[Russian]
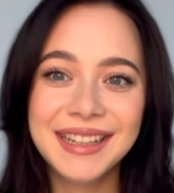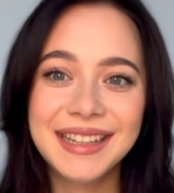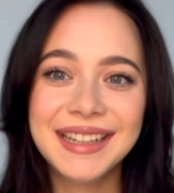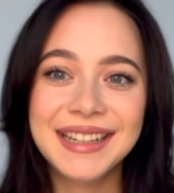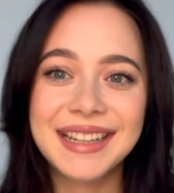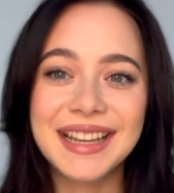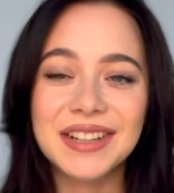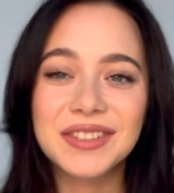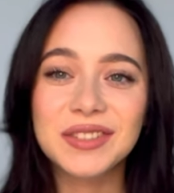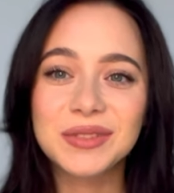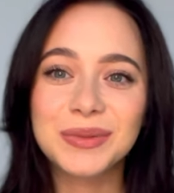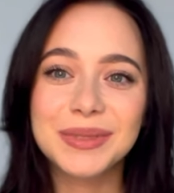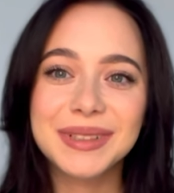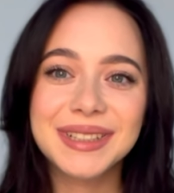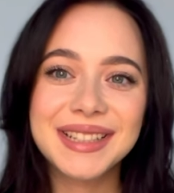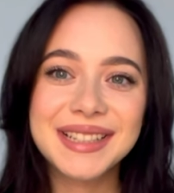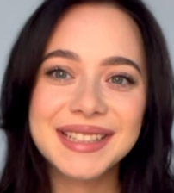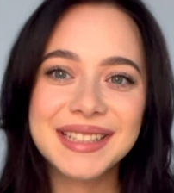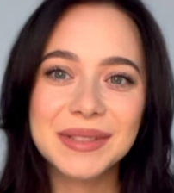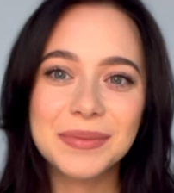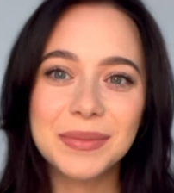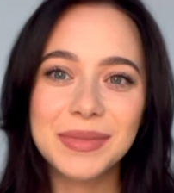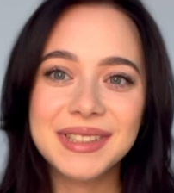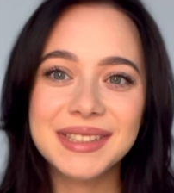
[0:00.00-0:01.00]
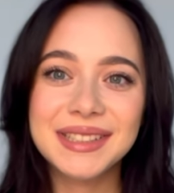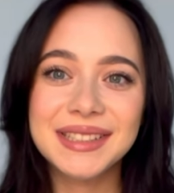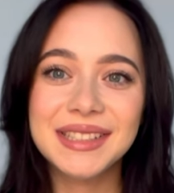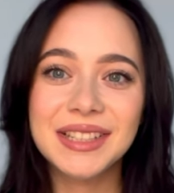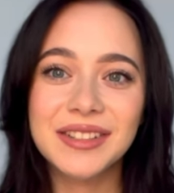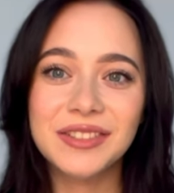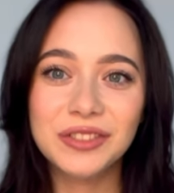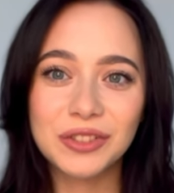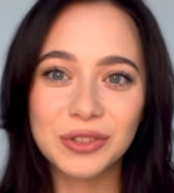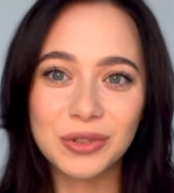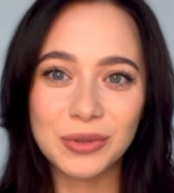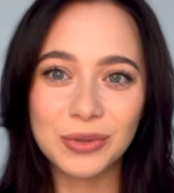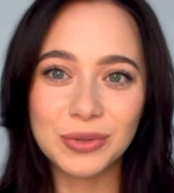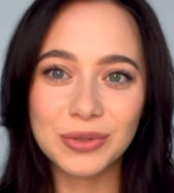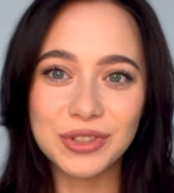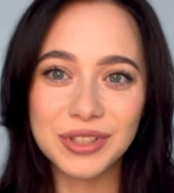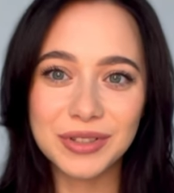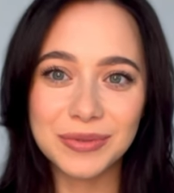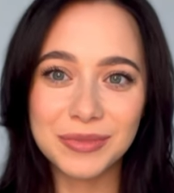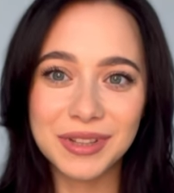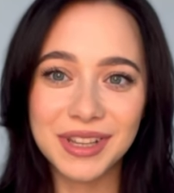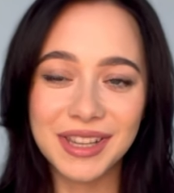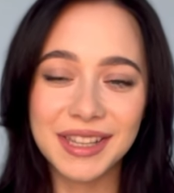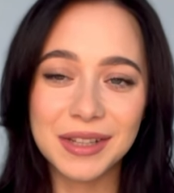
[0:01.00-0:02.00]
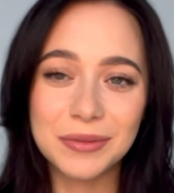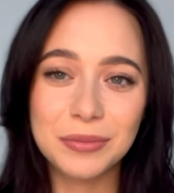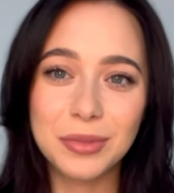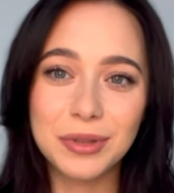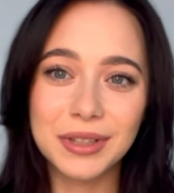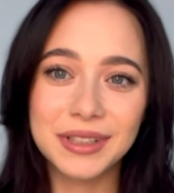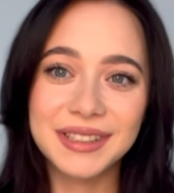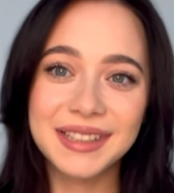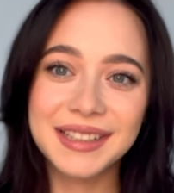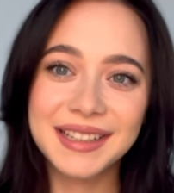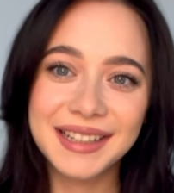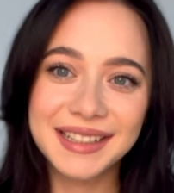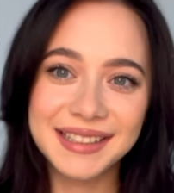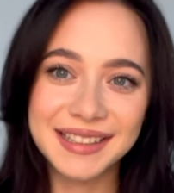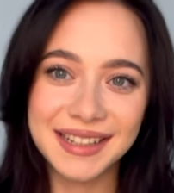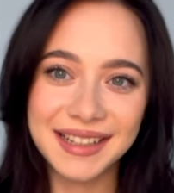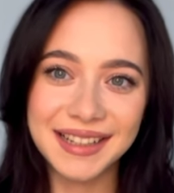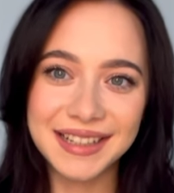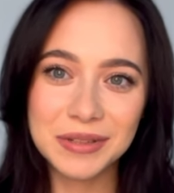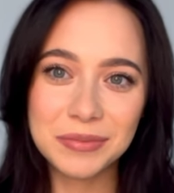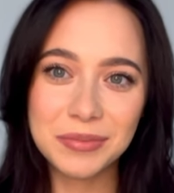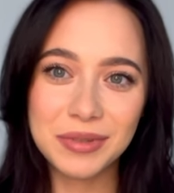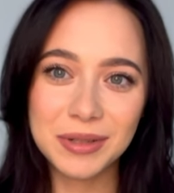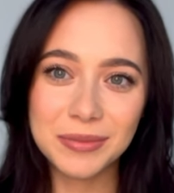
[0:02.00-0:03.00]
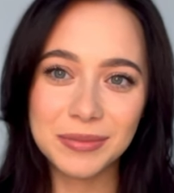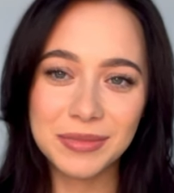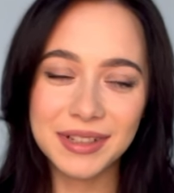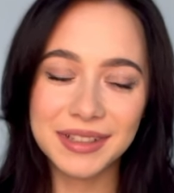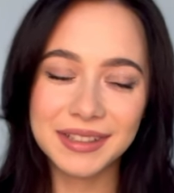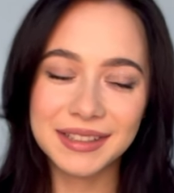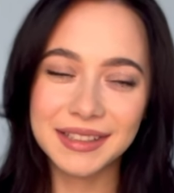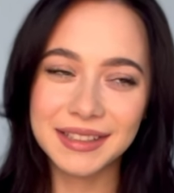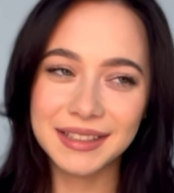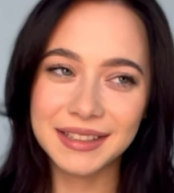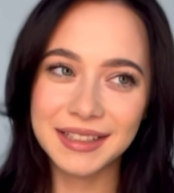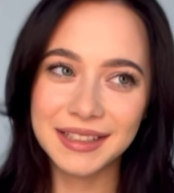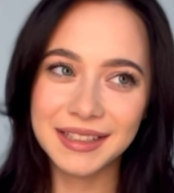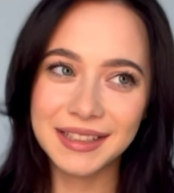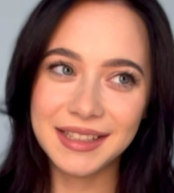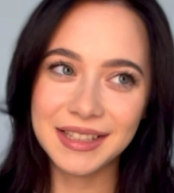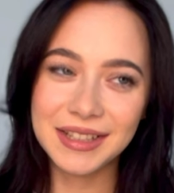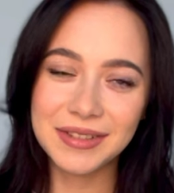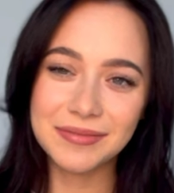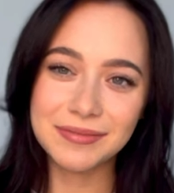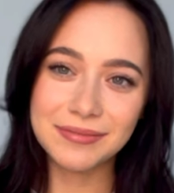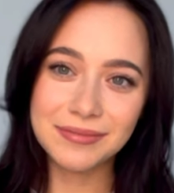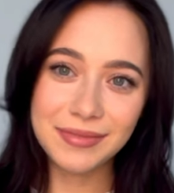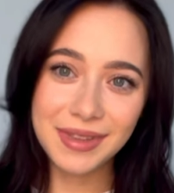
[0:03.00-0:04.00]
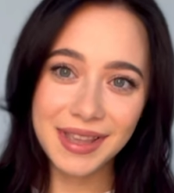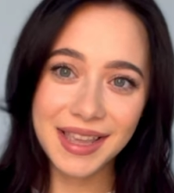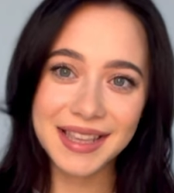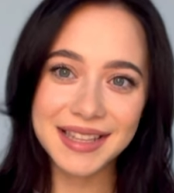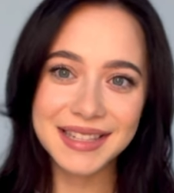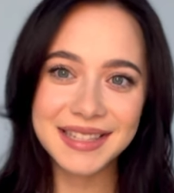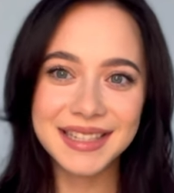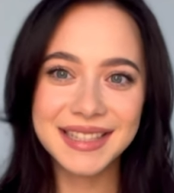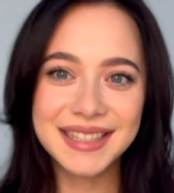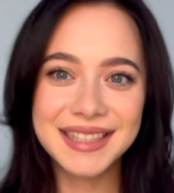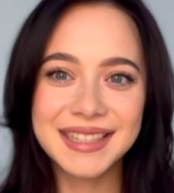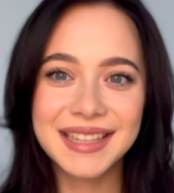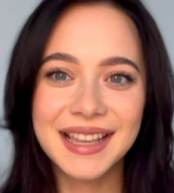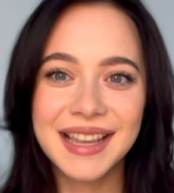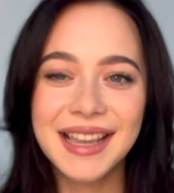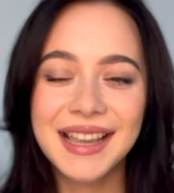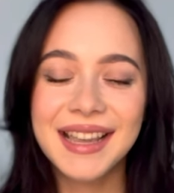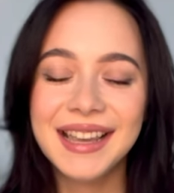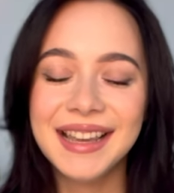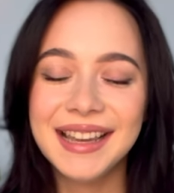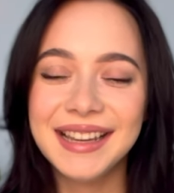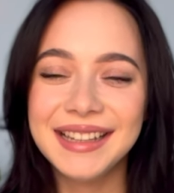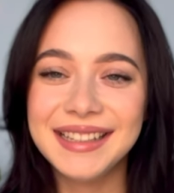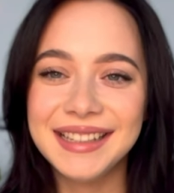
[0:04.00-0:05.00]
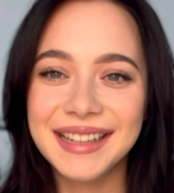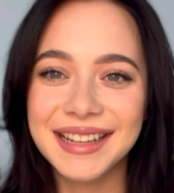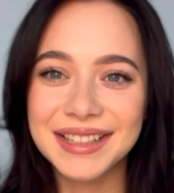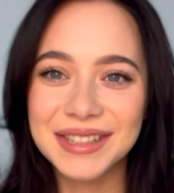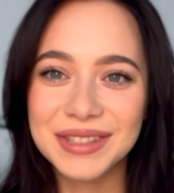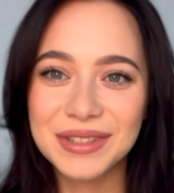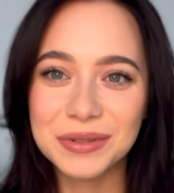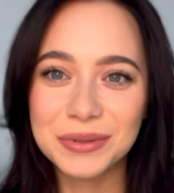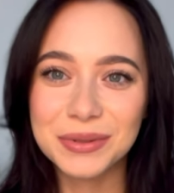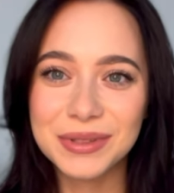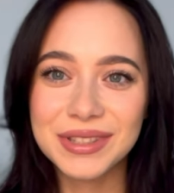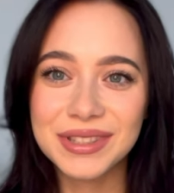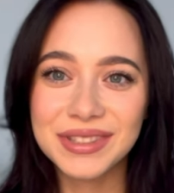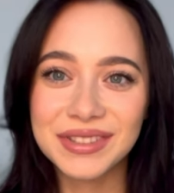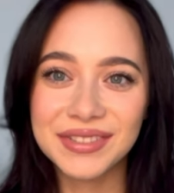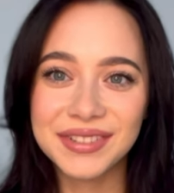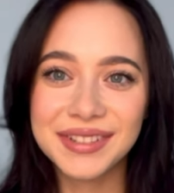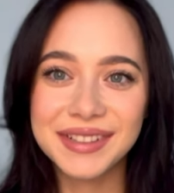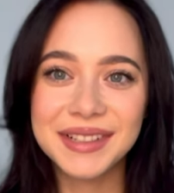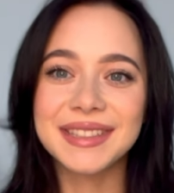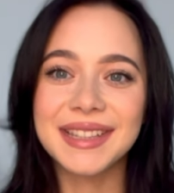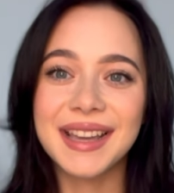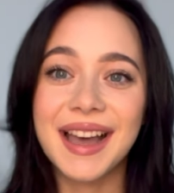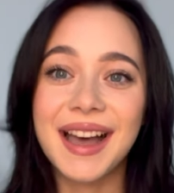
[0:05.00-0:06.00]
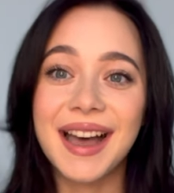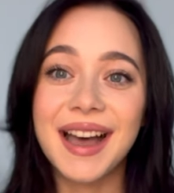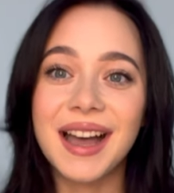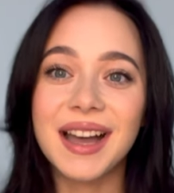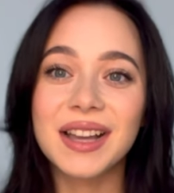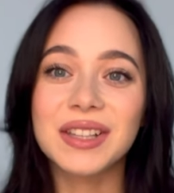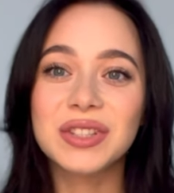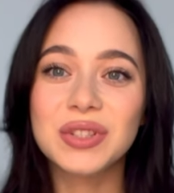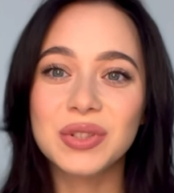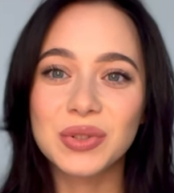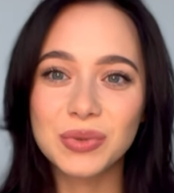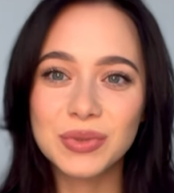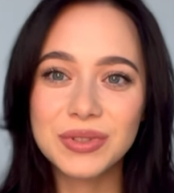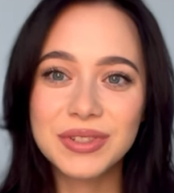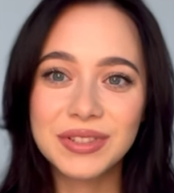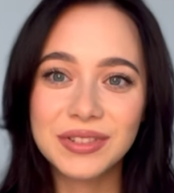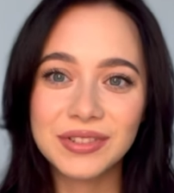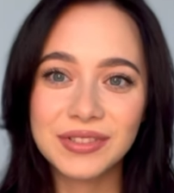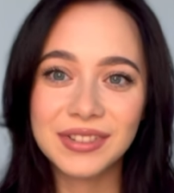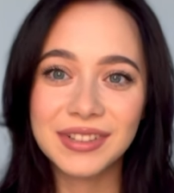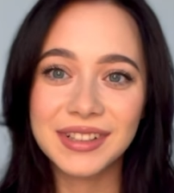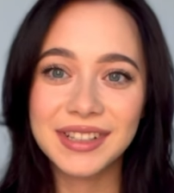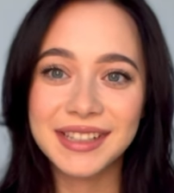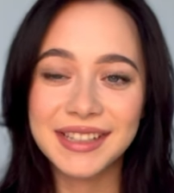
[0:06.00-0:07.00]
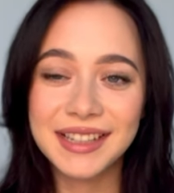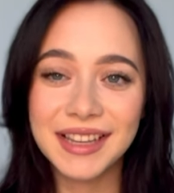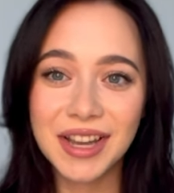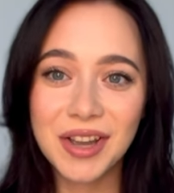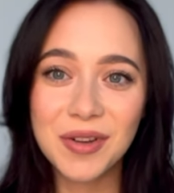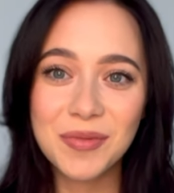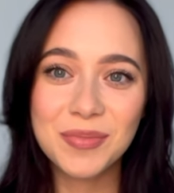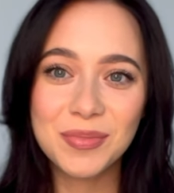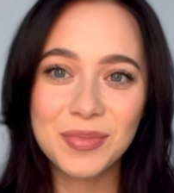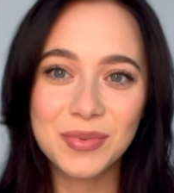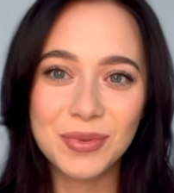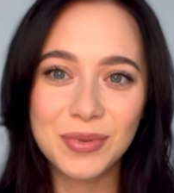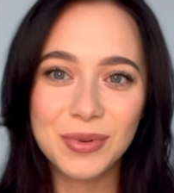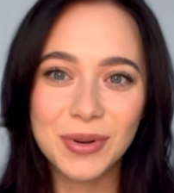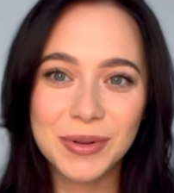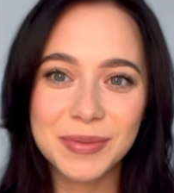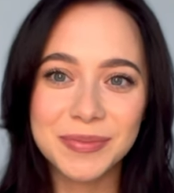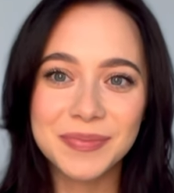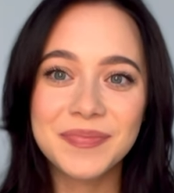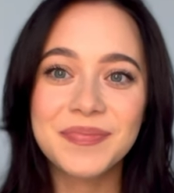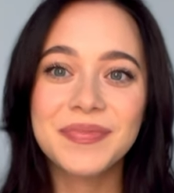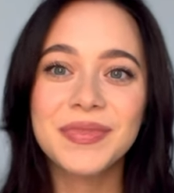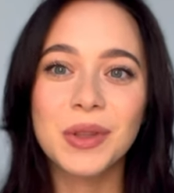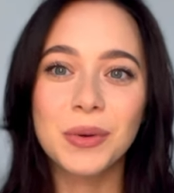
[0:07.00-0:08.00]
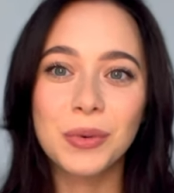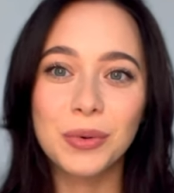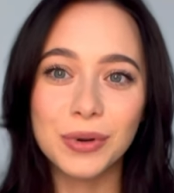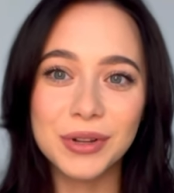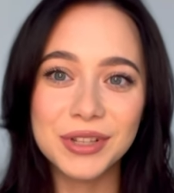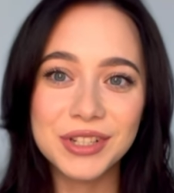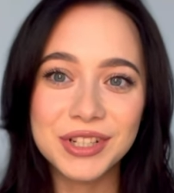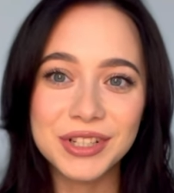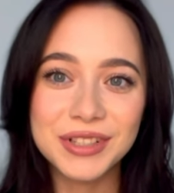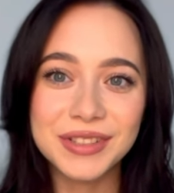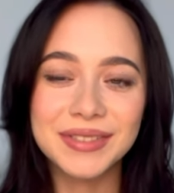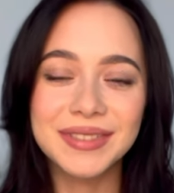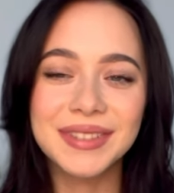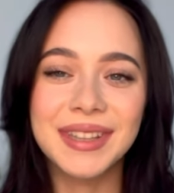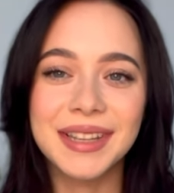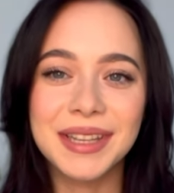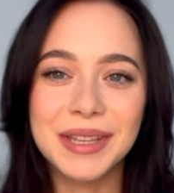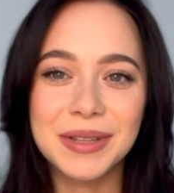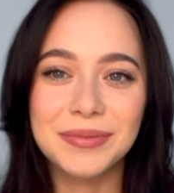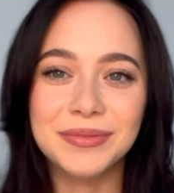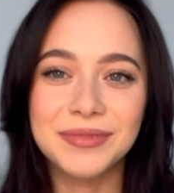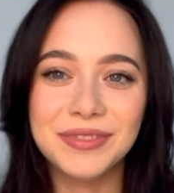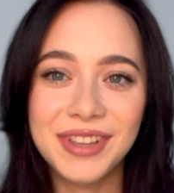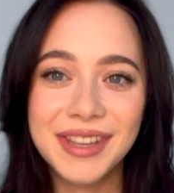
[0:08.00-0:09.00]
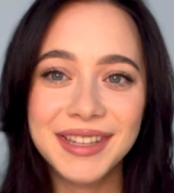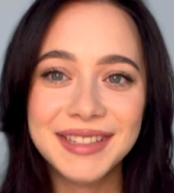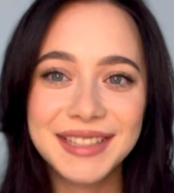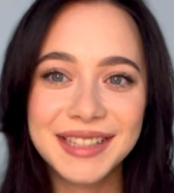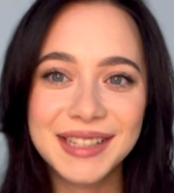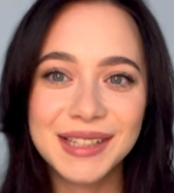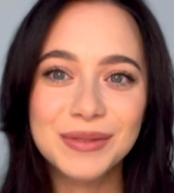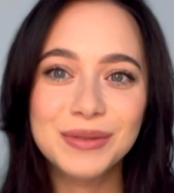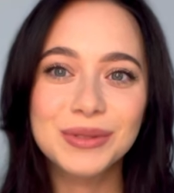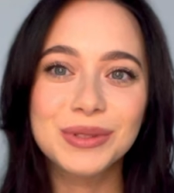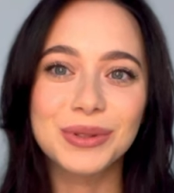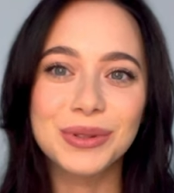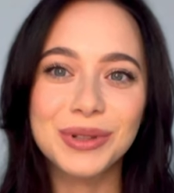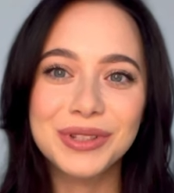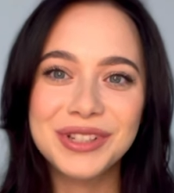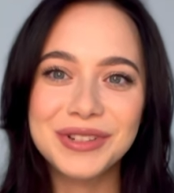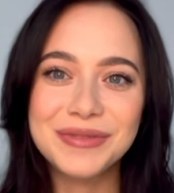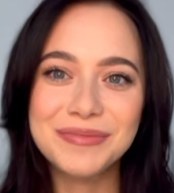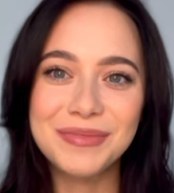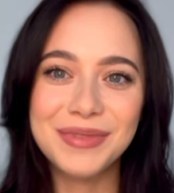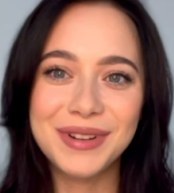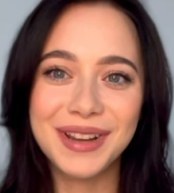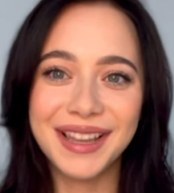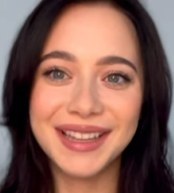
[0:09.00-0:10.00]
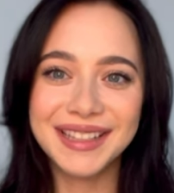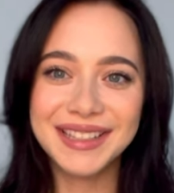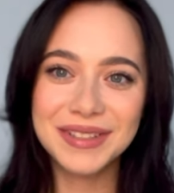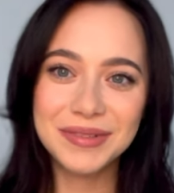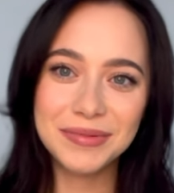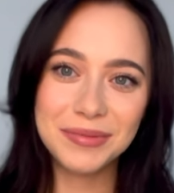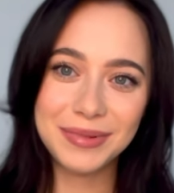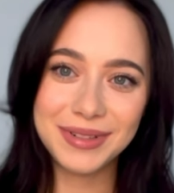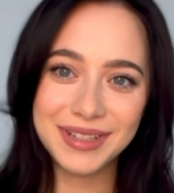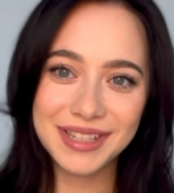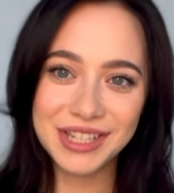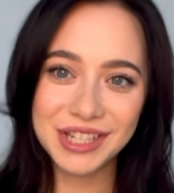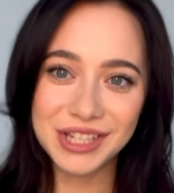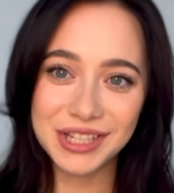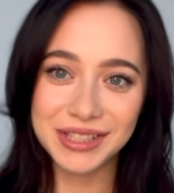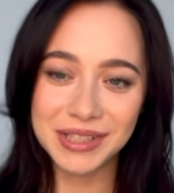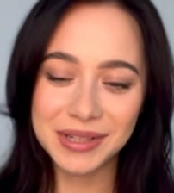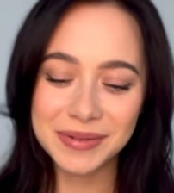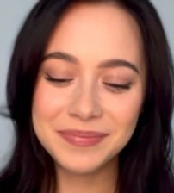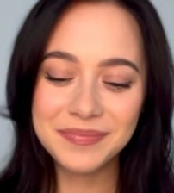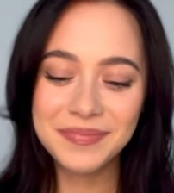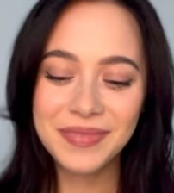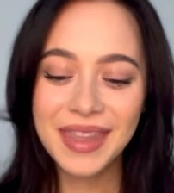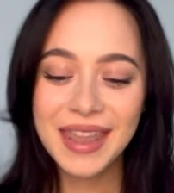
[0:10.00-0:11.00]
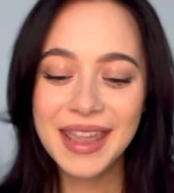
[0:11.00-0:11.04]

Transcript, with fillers: Как вы могли заметить, давно уже меня не было на канале, примерно таки месяц я отсутствовала, а отсутствовала я по очень таким веским, но очень приятным причинам.